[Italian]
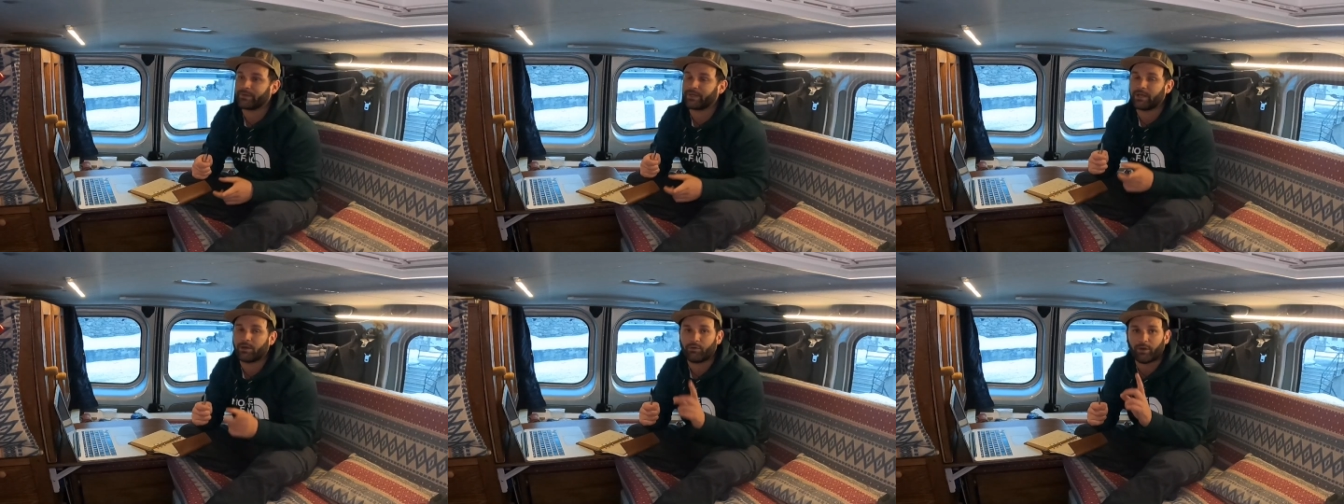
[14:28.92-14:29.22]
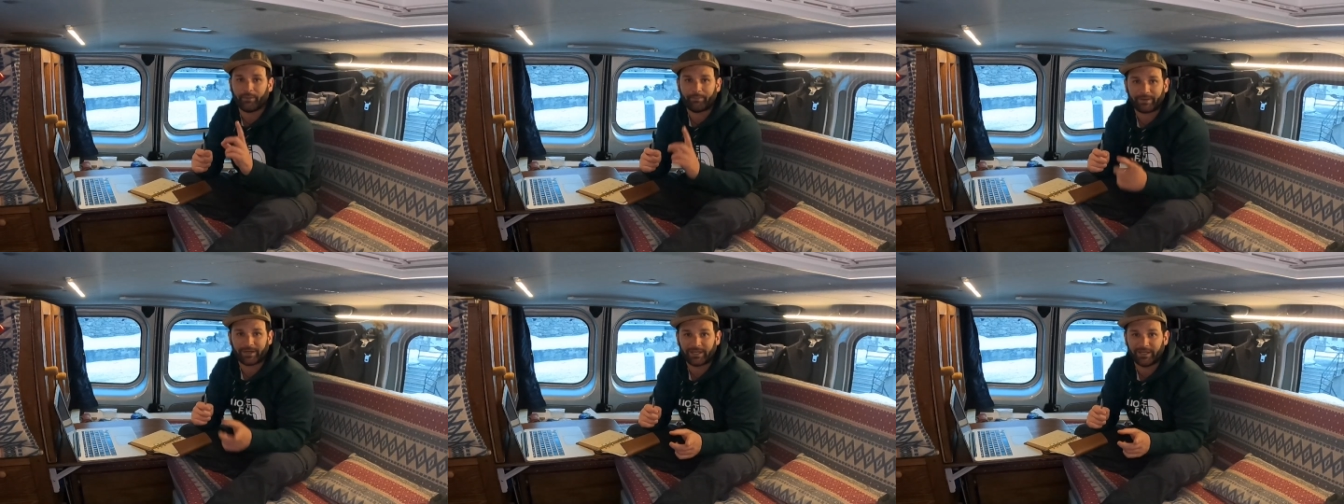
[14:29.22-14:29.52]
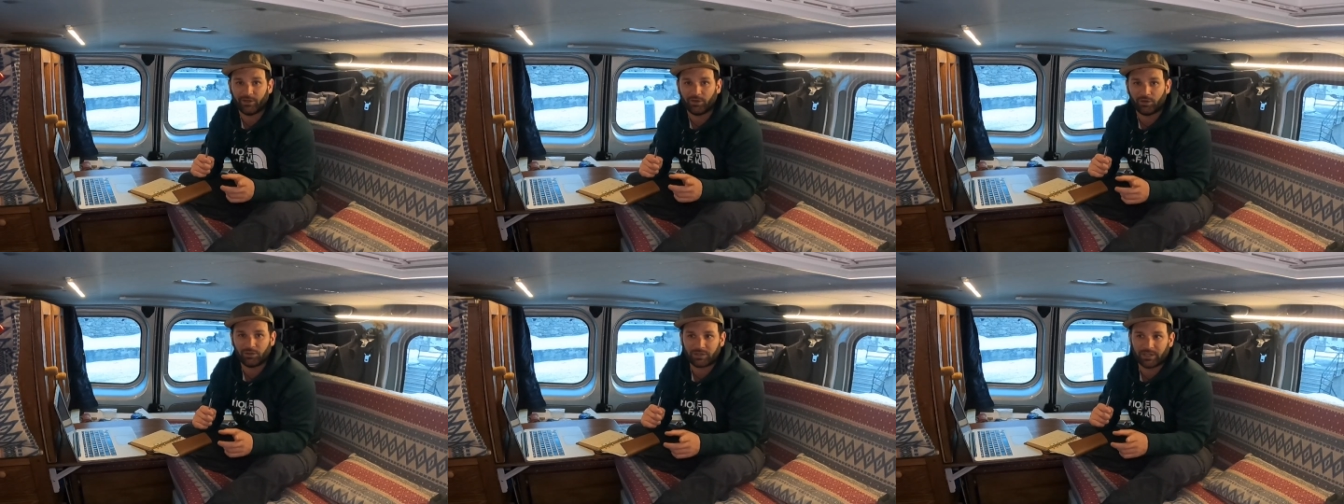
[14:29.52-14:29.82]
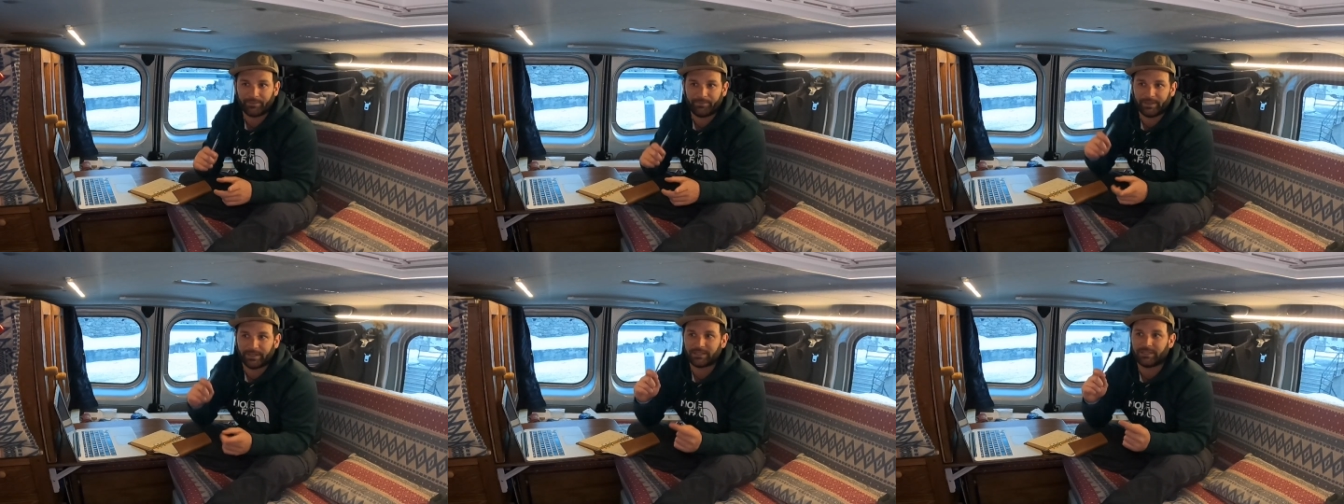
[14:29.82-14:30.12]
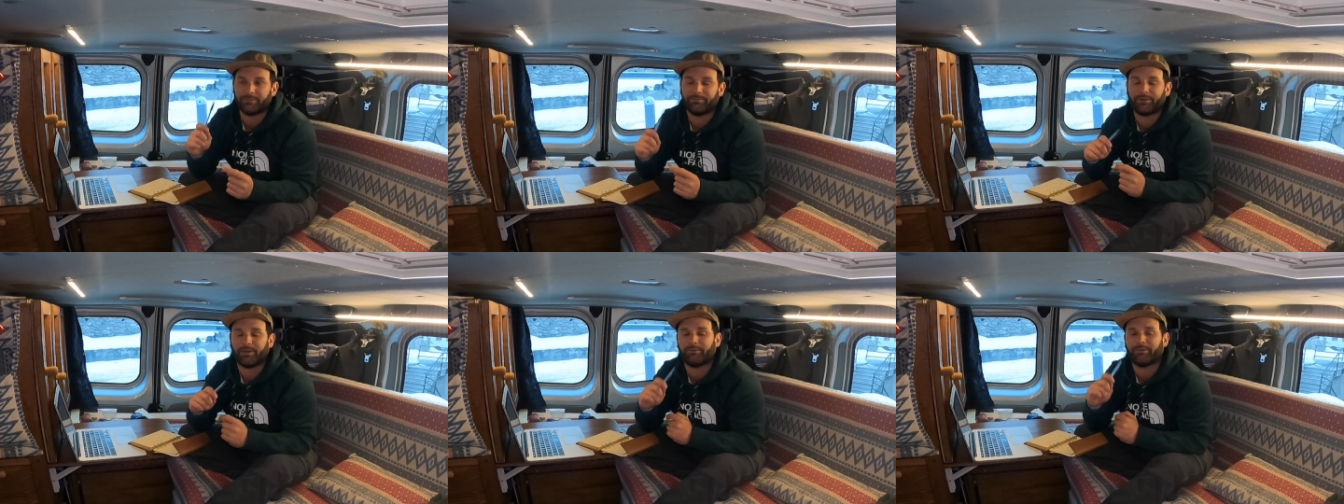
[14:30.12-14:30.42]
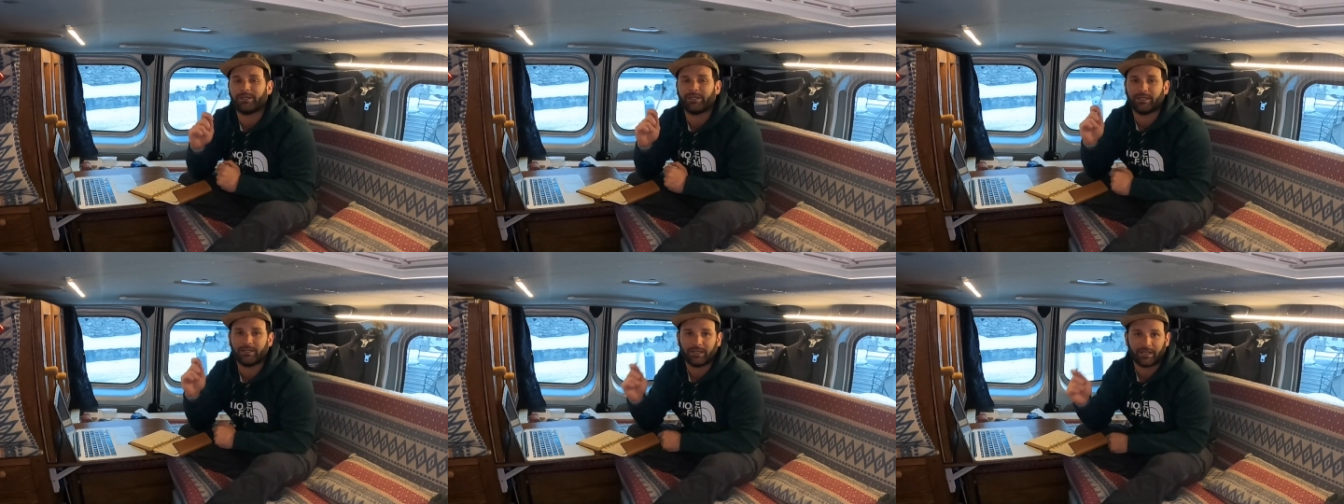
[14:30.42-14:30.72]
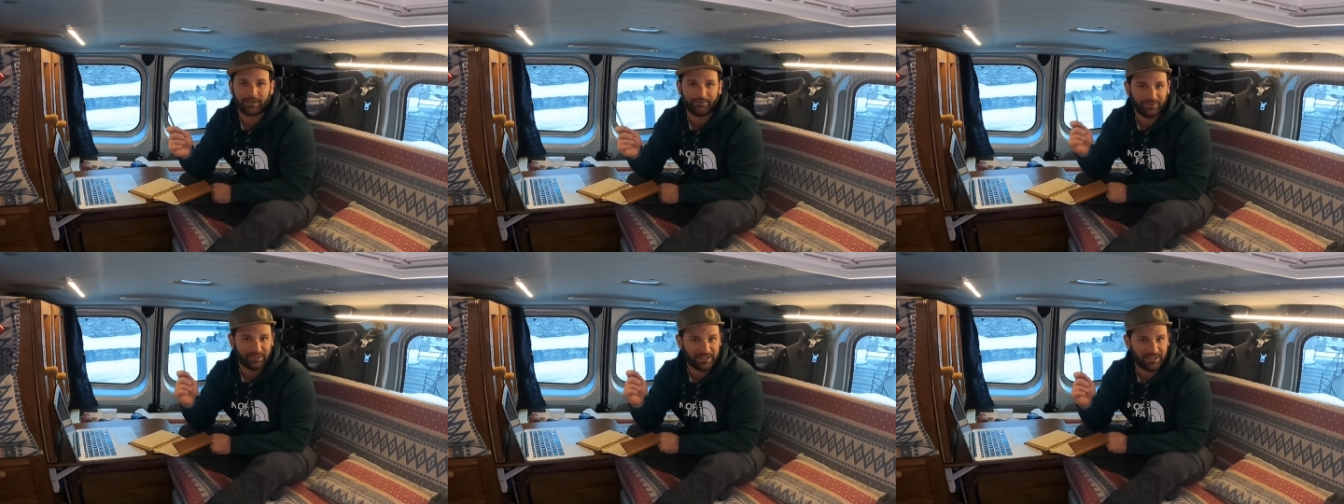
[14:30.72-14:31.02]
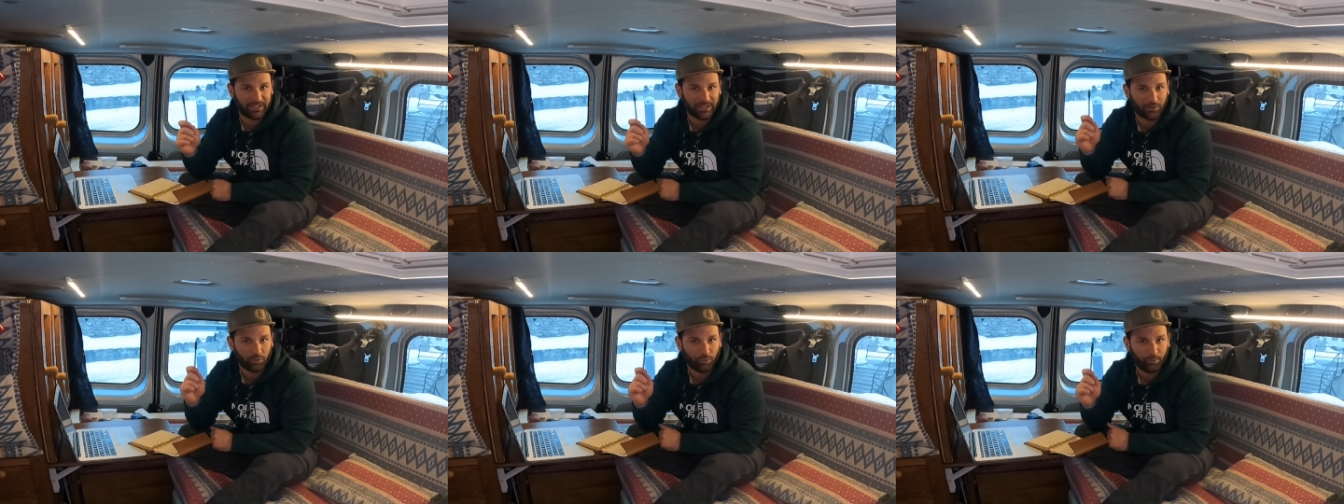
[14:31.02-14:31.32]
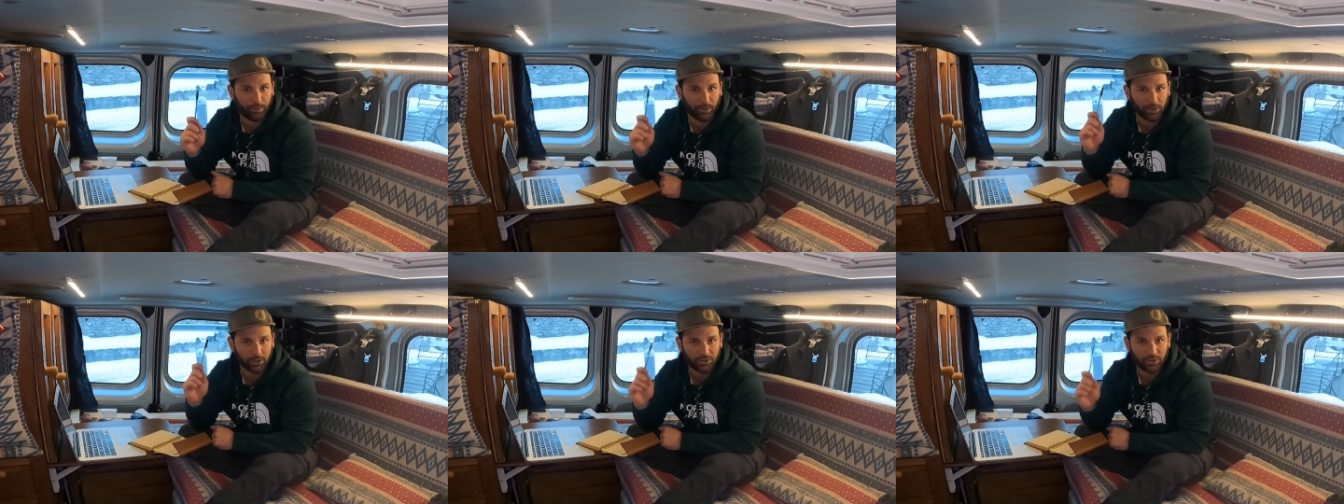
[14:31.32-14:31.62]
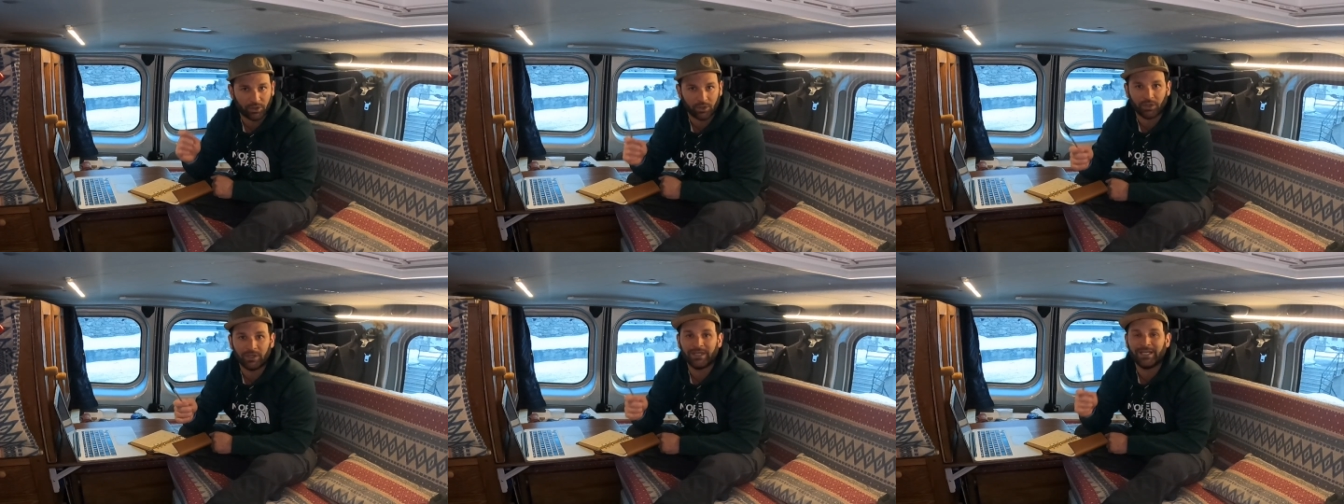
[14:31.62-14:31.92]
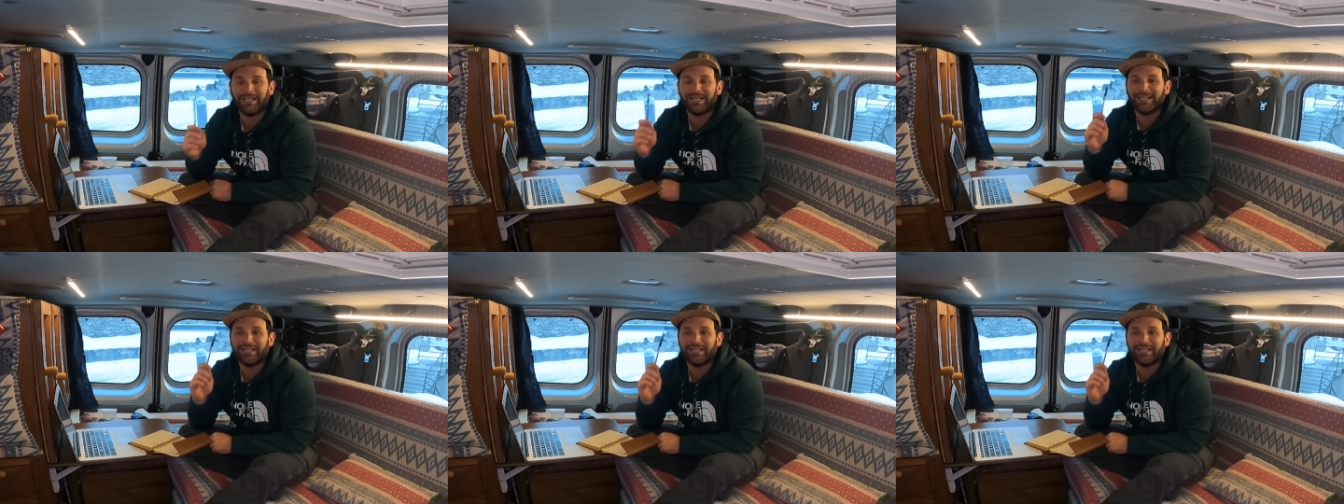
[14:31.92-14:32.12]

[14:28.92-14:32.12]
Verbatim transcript: Anche qua, per chi non lo sapesse, prima di andare a visitare un posto,